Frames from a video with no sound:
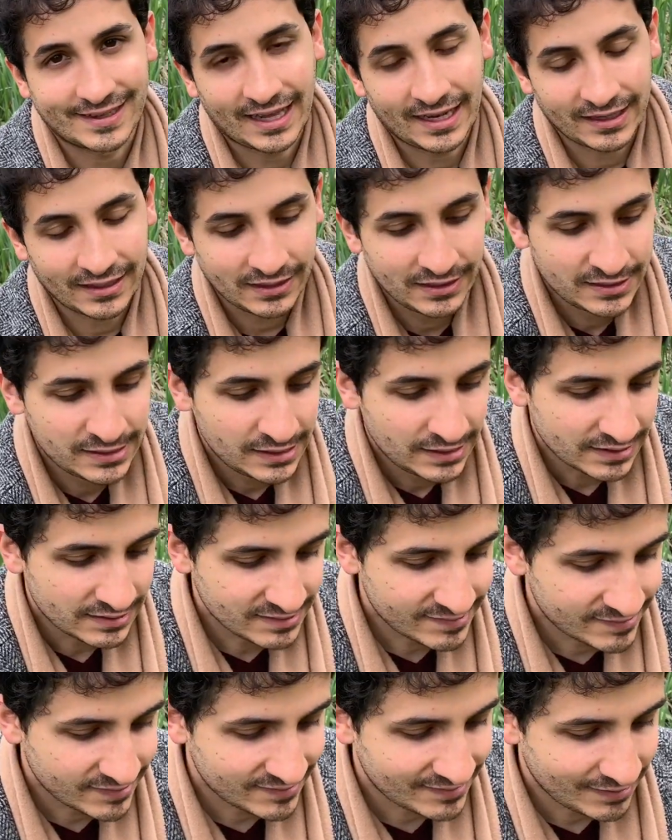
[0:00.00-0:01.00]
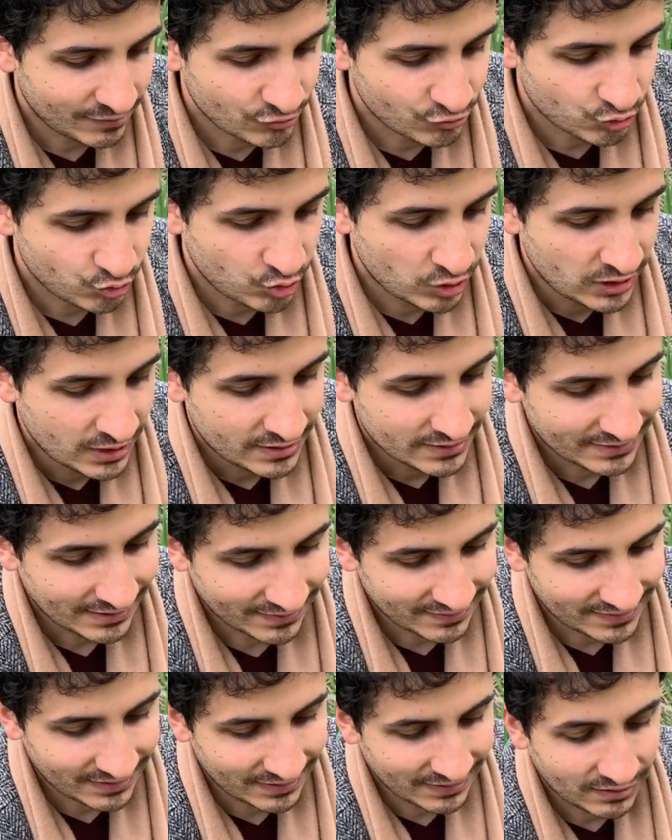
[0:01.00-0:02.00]
Dann ist es ja so,
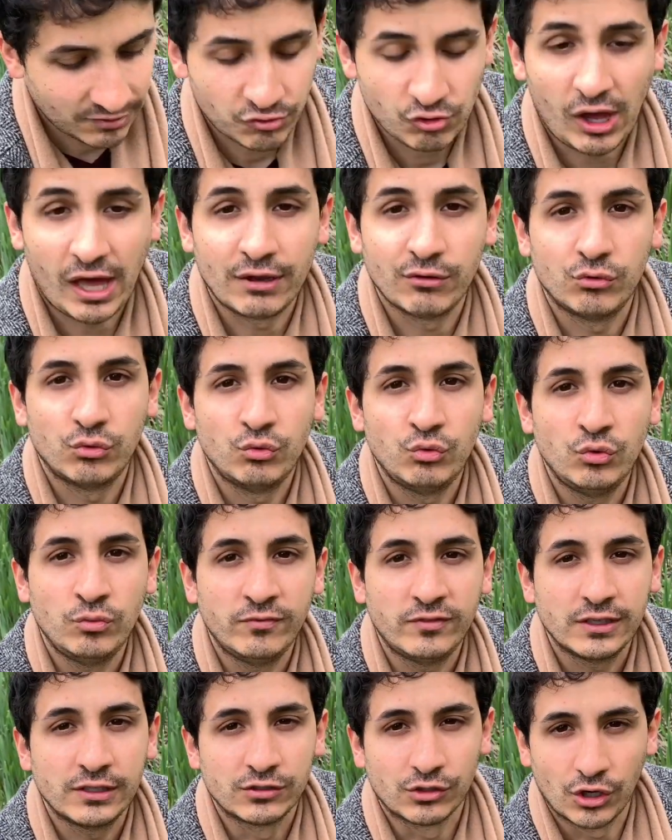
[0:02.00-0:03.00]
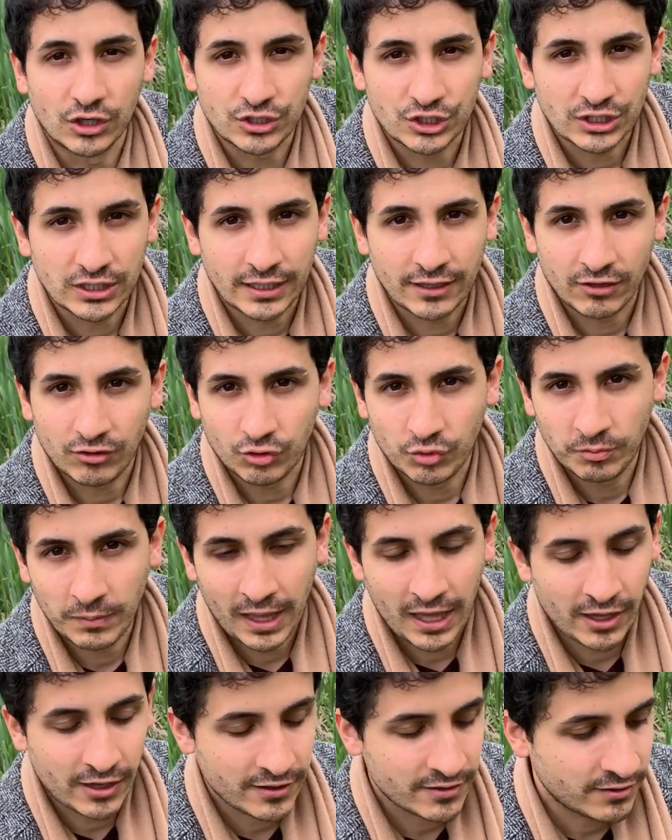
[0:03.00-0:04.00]
dass ihr nicht so anonym wie in Deutschland
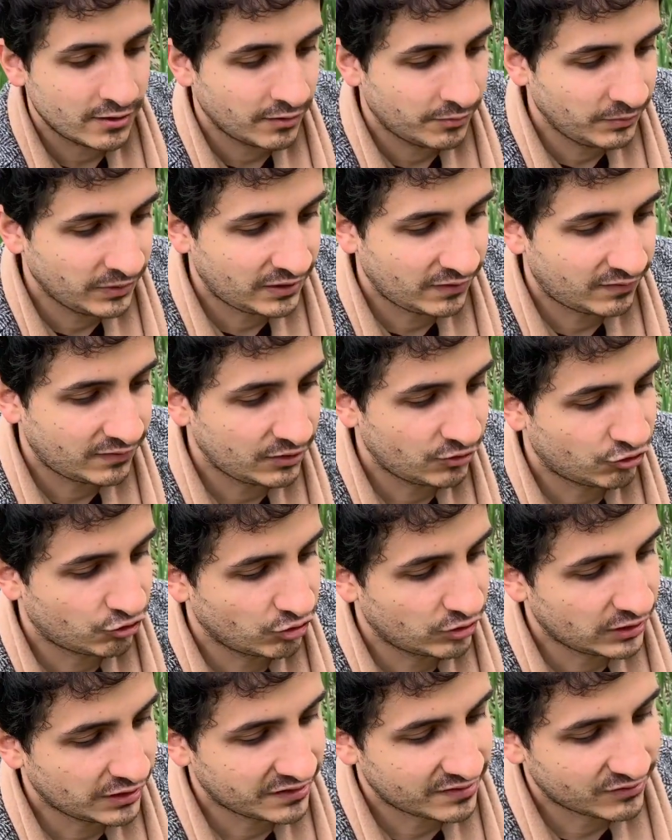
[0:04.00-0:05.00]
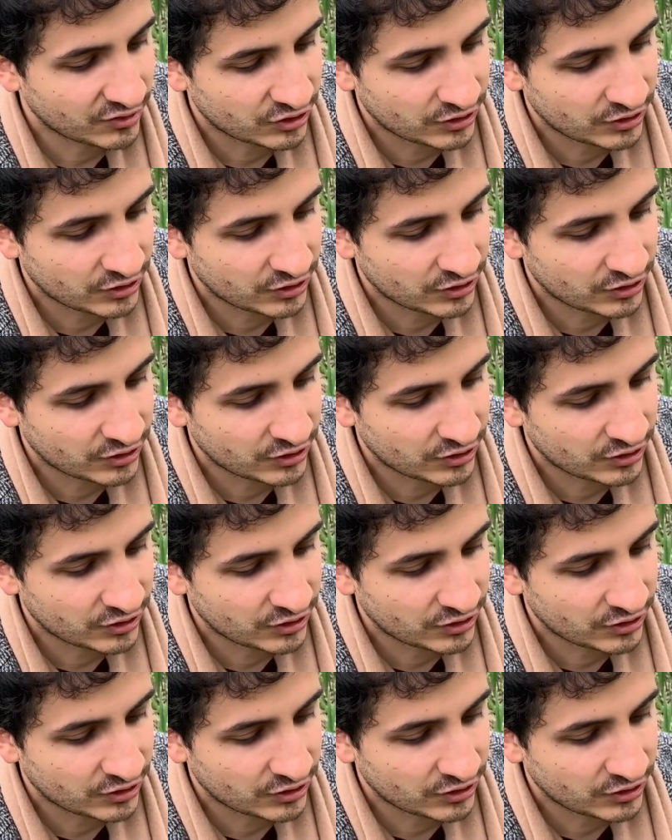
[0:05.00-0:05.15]
Humanmedizin studiert,